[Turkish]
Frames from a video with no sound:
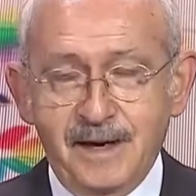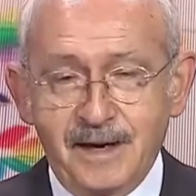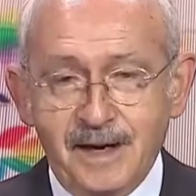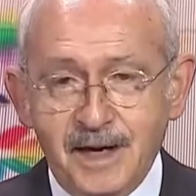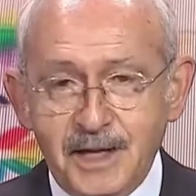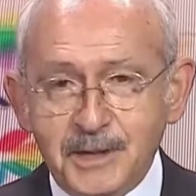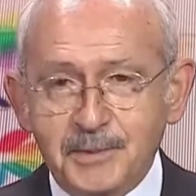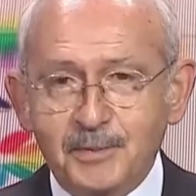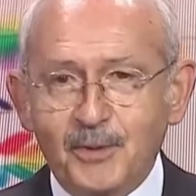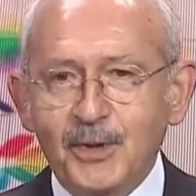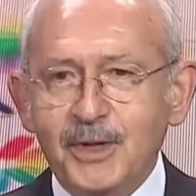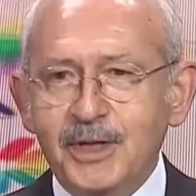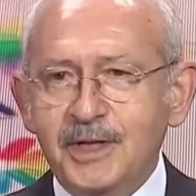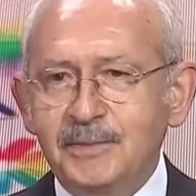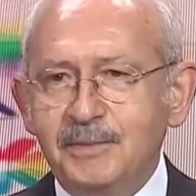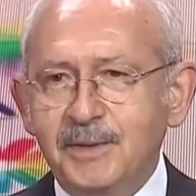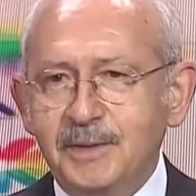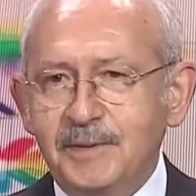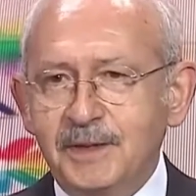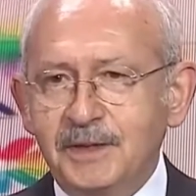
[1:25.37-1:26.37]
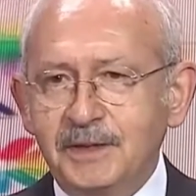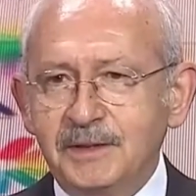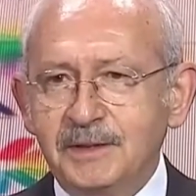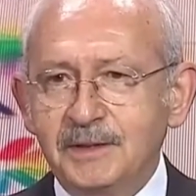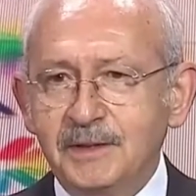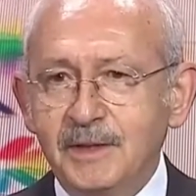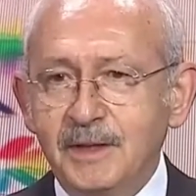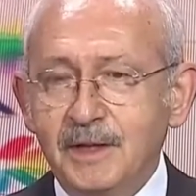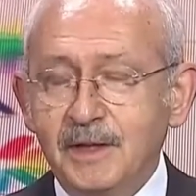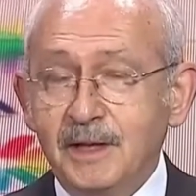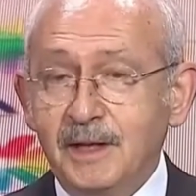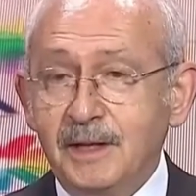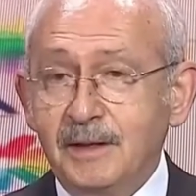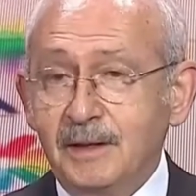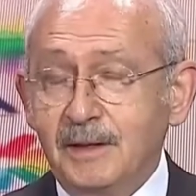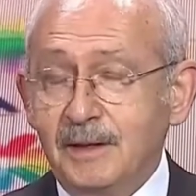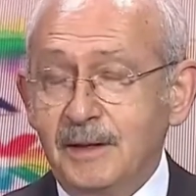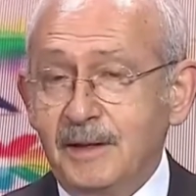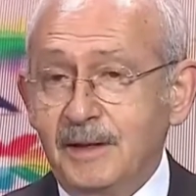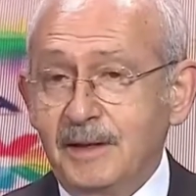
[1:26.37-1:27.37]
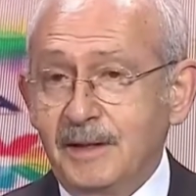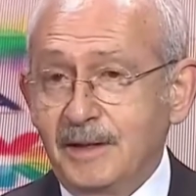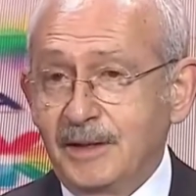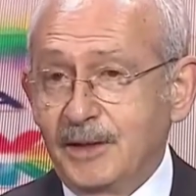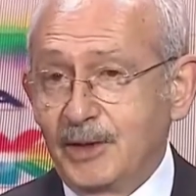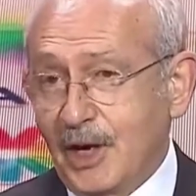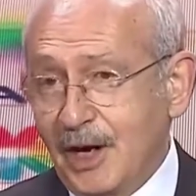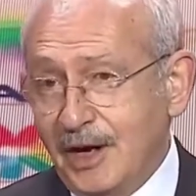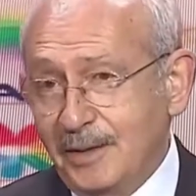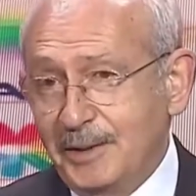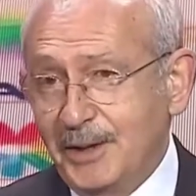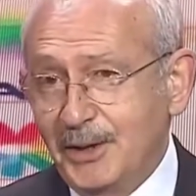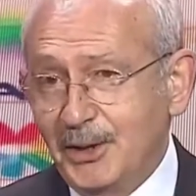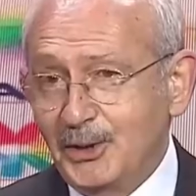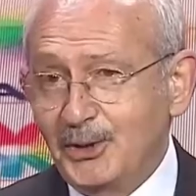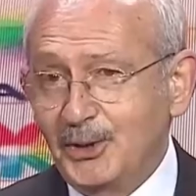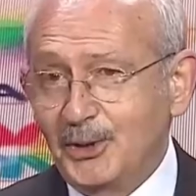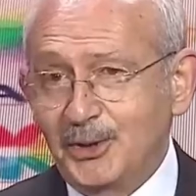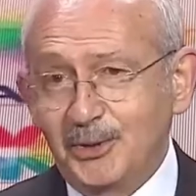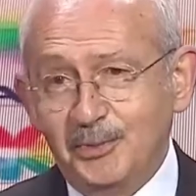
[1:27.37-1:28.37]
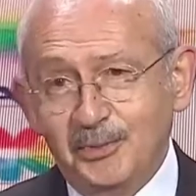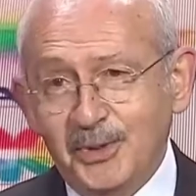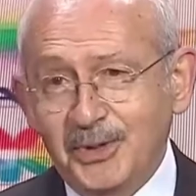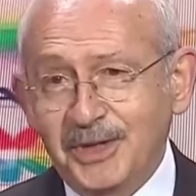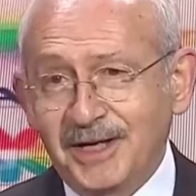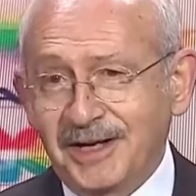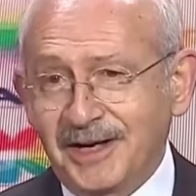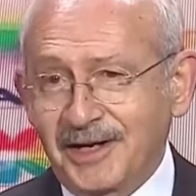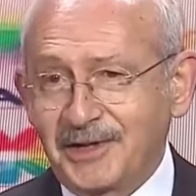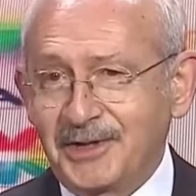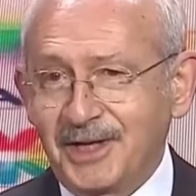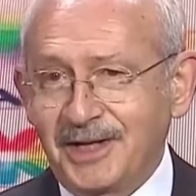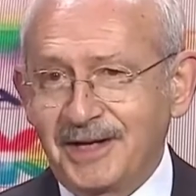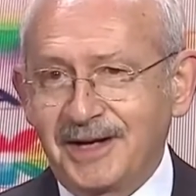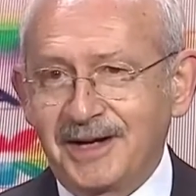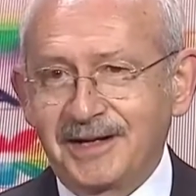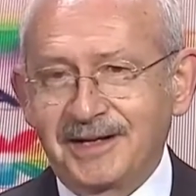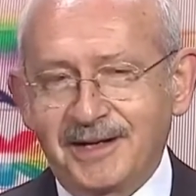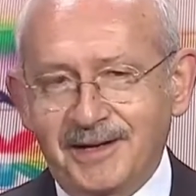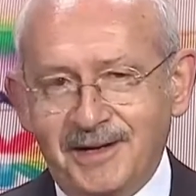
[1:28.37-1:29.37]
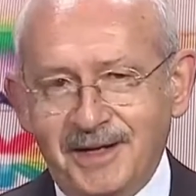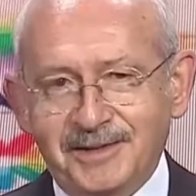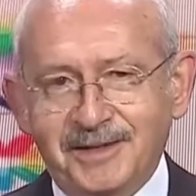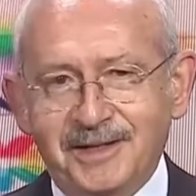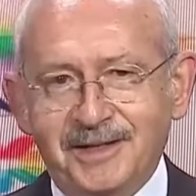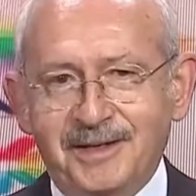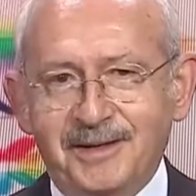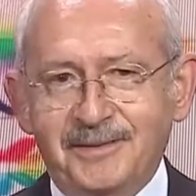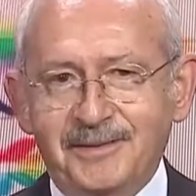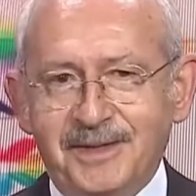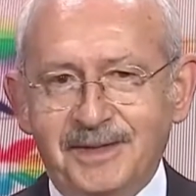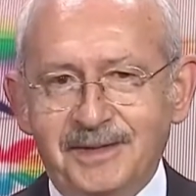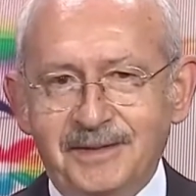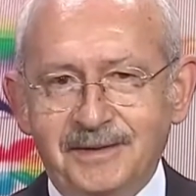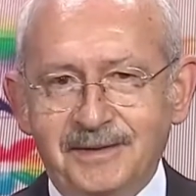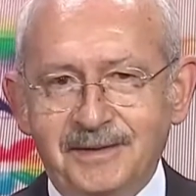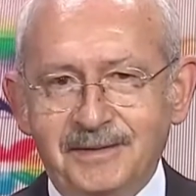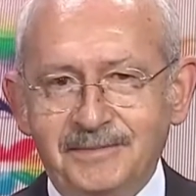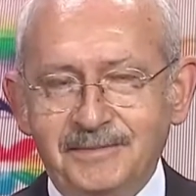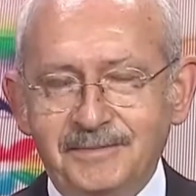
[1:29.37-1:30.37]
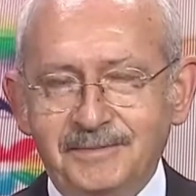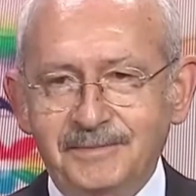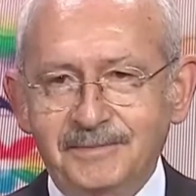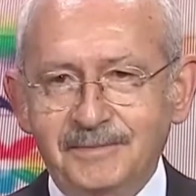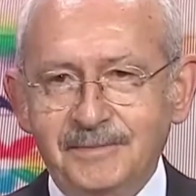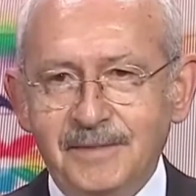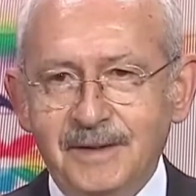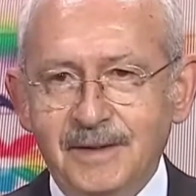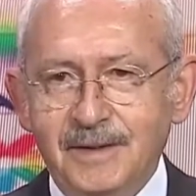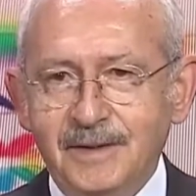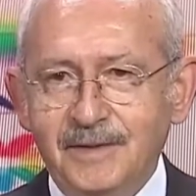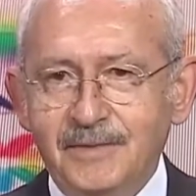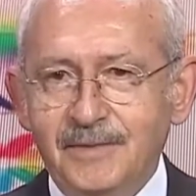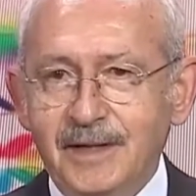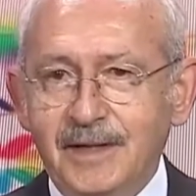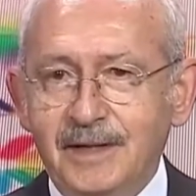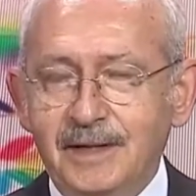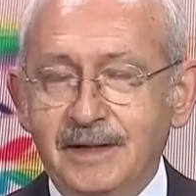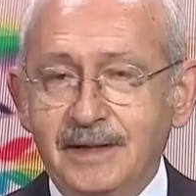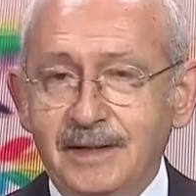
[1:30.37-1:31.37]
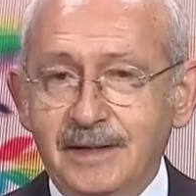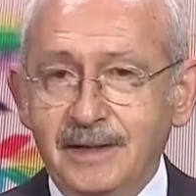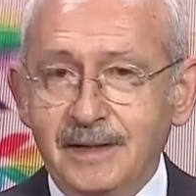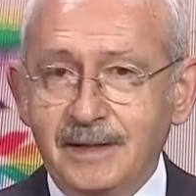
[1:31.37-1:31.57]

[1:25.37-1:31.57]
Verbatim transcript: Expo 21 tahmin ediyorum bu gerekçelerle Hatay'a verildi ve